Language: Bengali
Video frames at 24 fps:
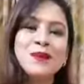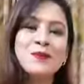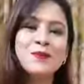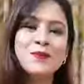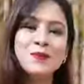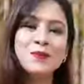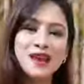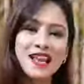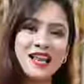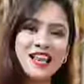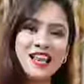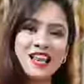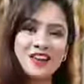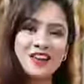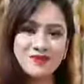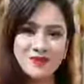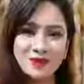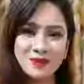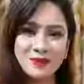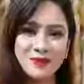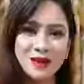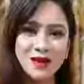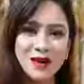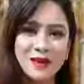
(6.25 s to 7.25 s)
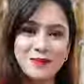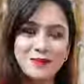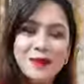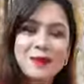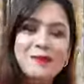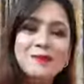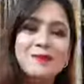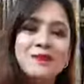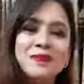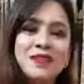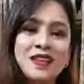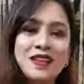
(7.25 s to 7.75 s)
পুরো লাইভে মায়ামি
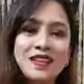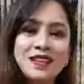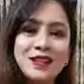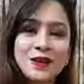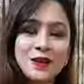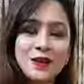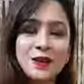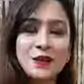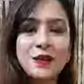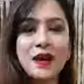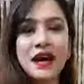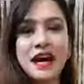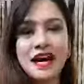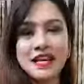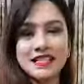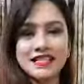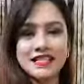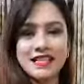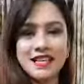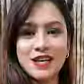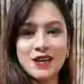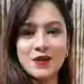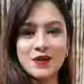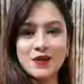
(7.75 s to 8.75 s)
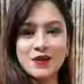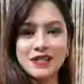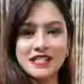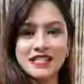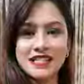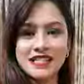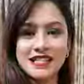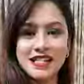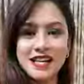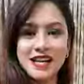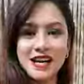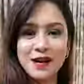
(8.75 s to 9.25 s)
তো আজকে
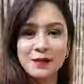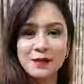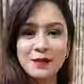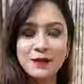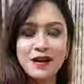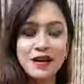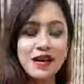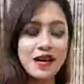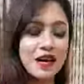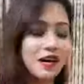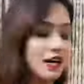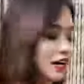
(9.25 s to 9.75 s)
হচ্ছে আমরা